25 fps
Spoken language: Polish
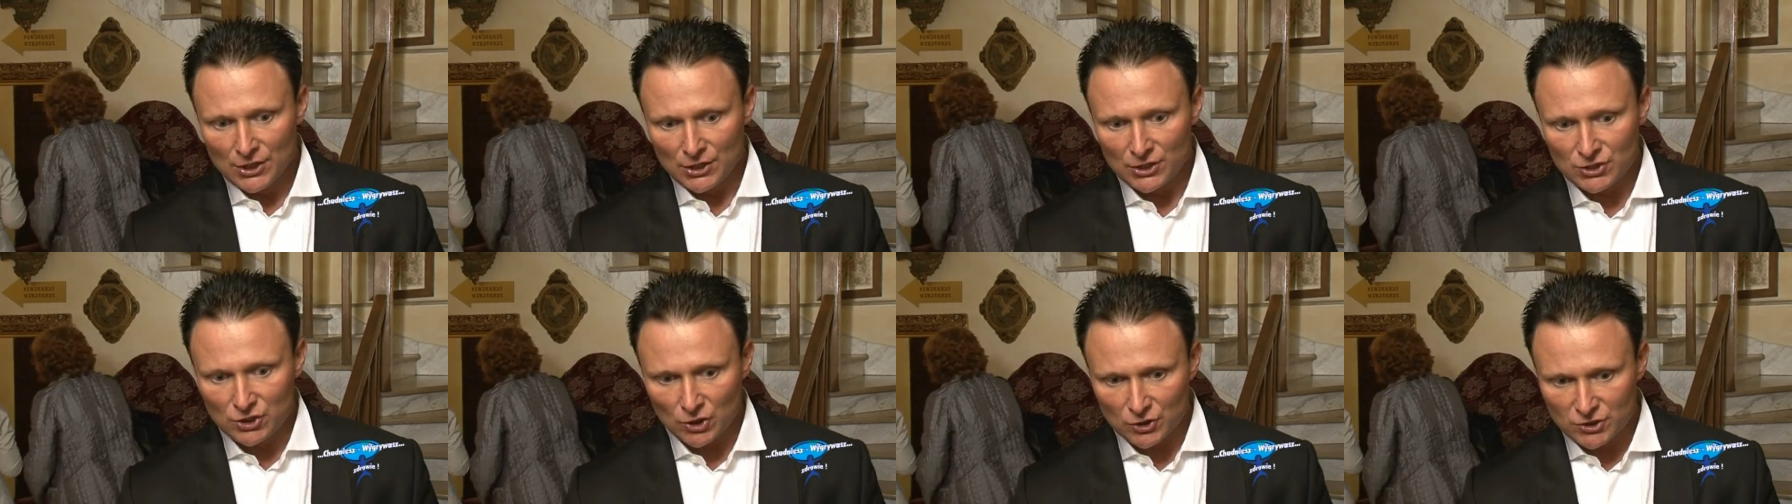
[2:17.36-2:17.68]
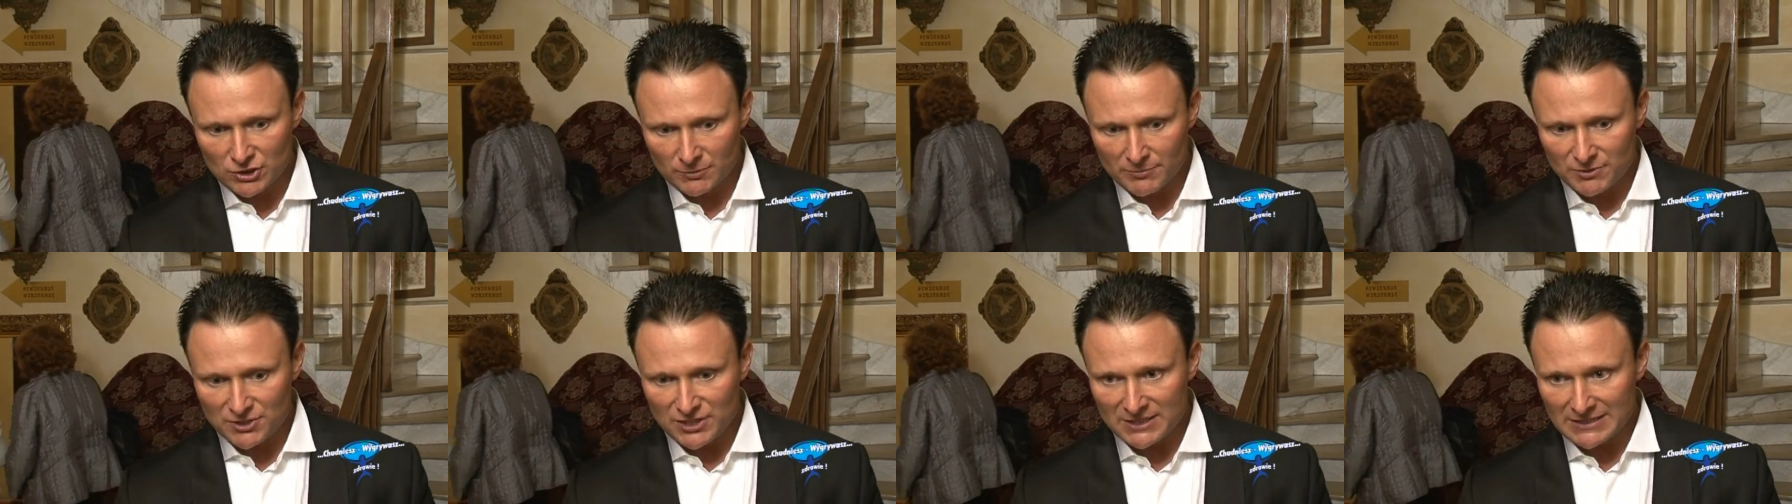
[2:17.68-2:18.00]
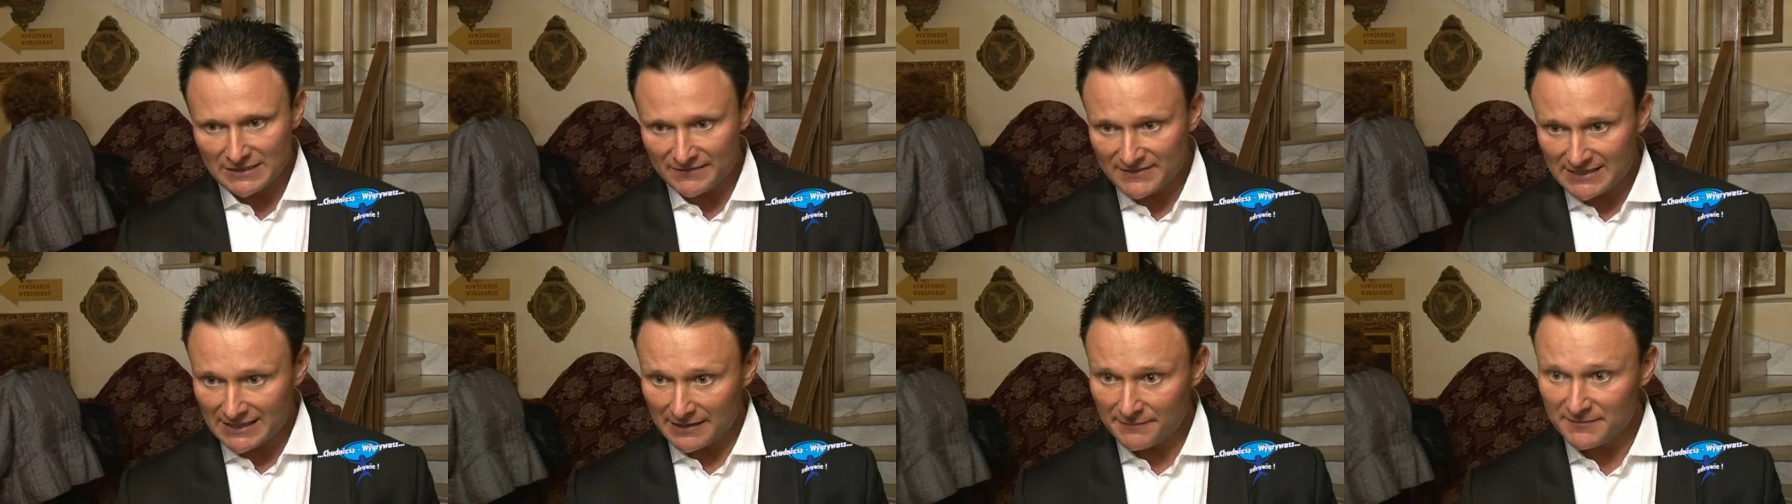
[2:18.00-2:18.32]
gdzie osoby się
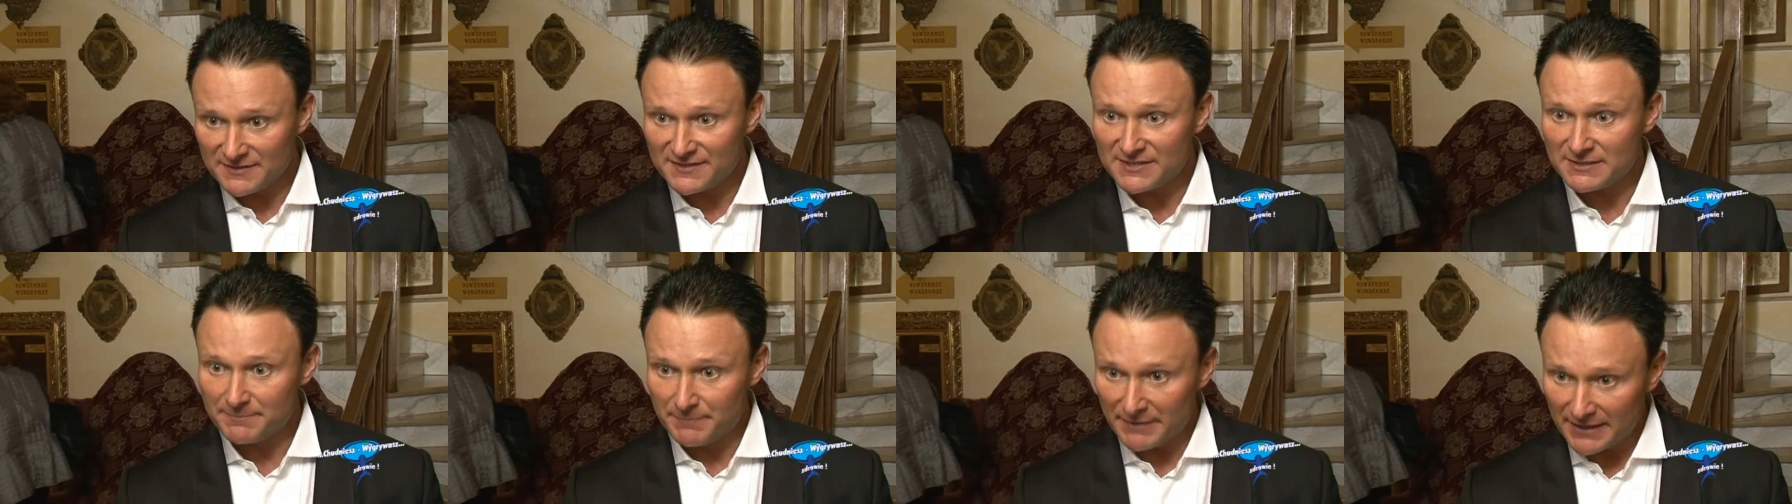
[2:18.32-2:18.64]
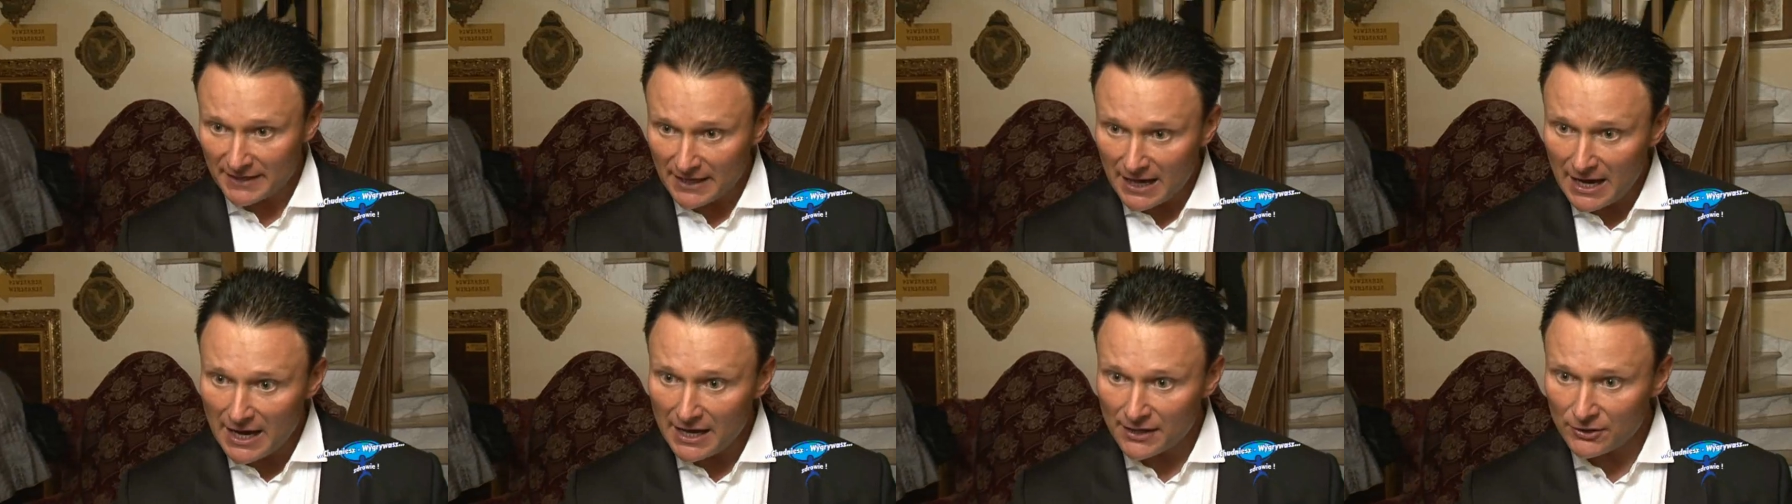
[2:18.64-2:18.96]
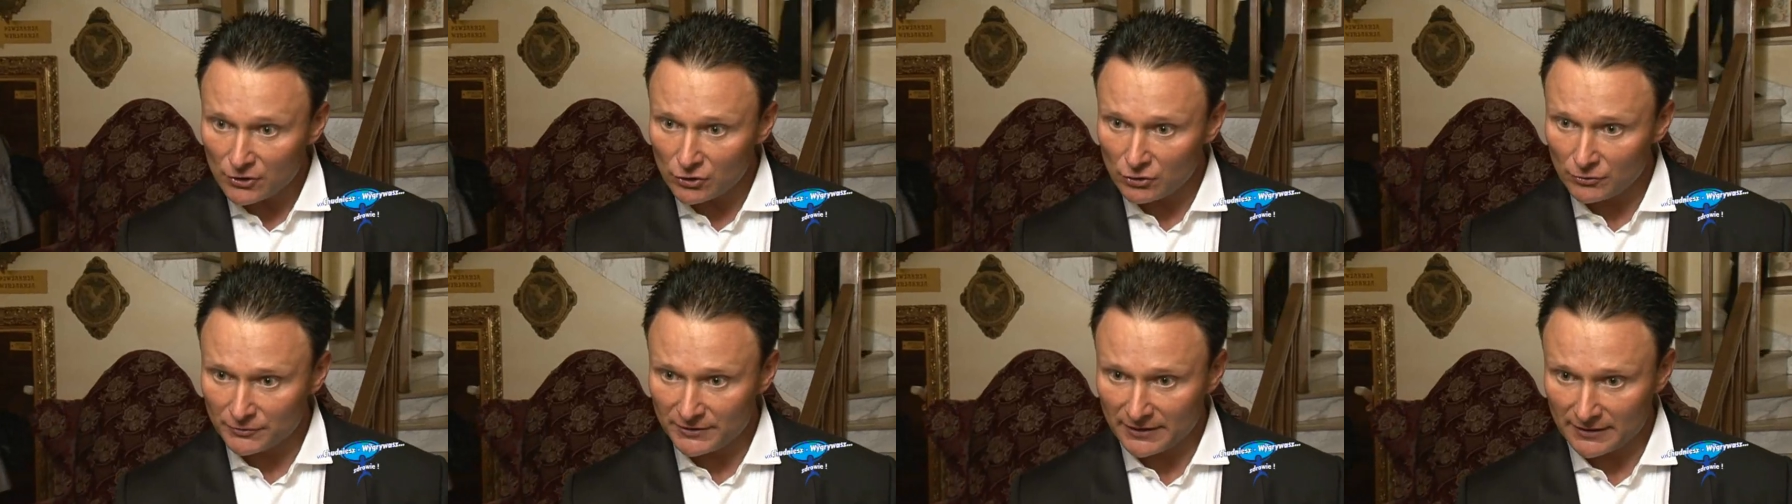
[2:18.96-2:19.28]
nawzajem wspierają.